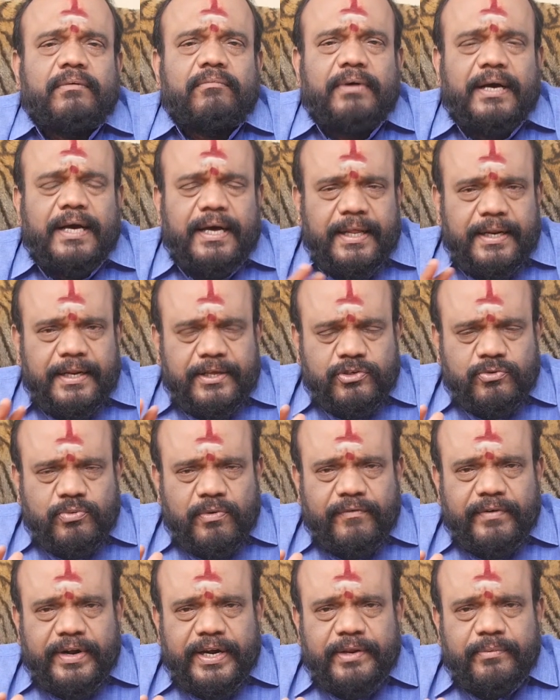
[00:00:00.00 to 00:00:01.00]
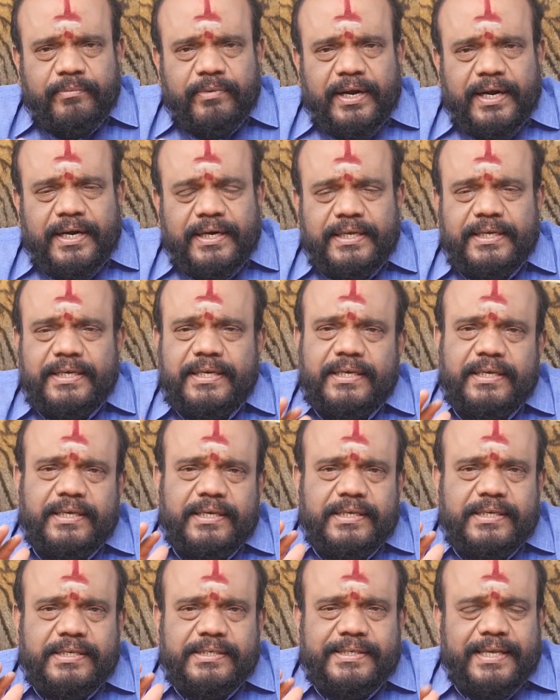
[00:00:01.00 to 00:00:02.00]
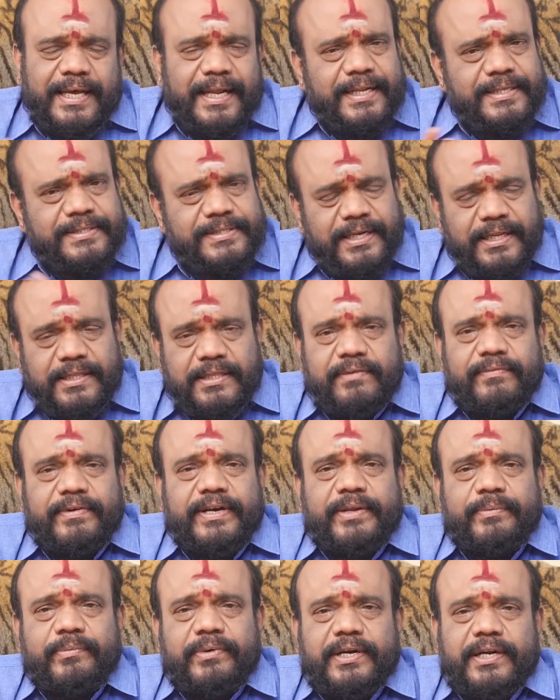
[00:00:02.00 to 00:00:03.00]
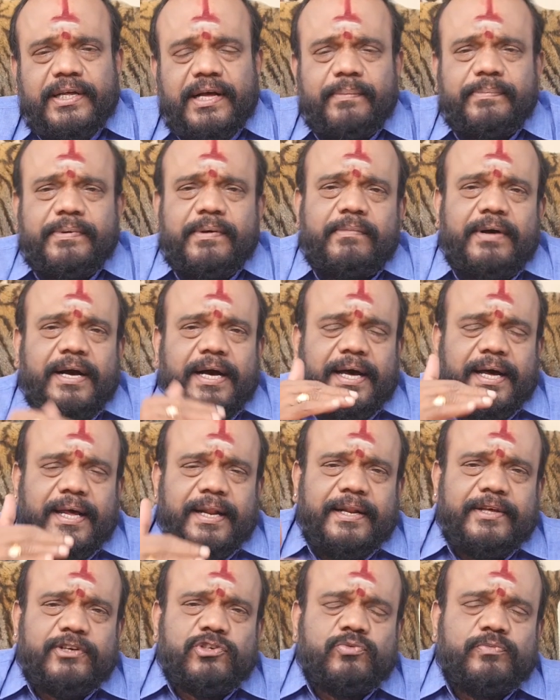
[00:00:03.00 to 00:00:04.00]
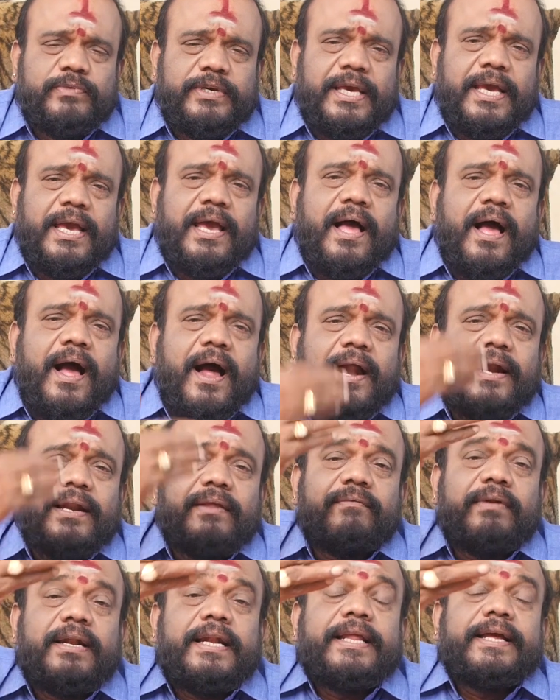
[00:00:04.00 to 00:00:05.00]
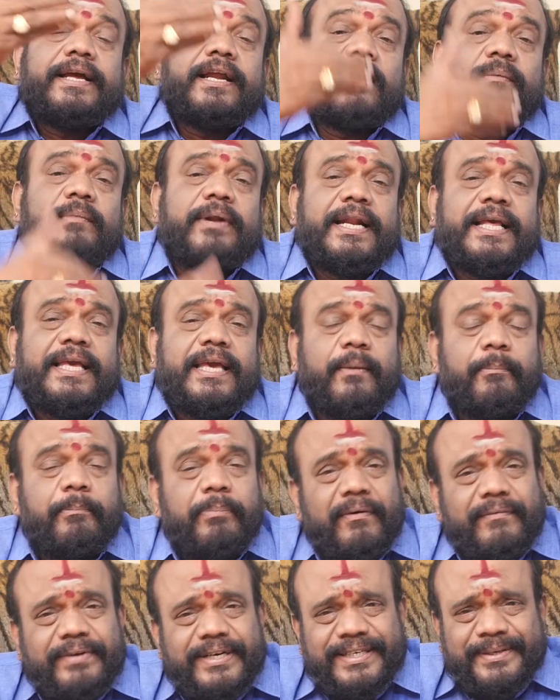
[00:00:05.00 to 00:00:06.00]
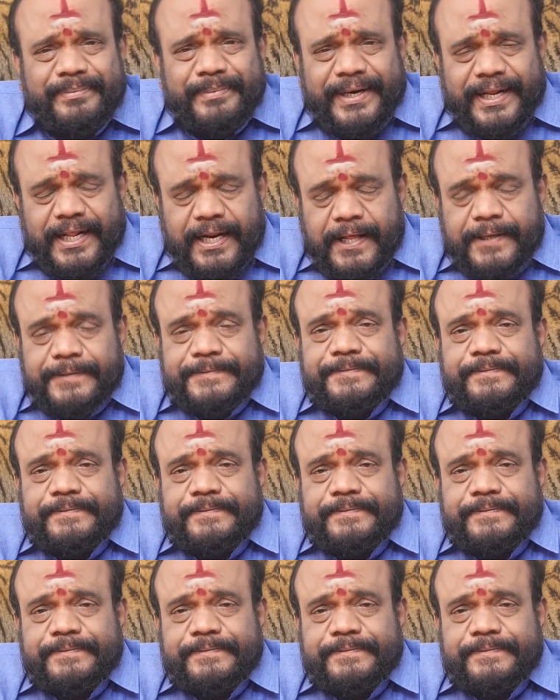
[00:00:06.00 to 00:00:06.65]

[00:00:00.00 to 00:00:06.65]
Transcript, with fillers: மகாலட்சுமி வழிபாடு சாலச்சிறந்த வழிபாடு அப்போ மகாலட்சுமியை ஆடி வெள்ளிக்கிழமை அன்னைக்கு எப்போ வழிபடலாம்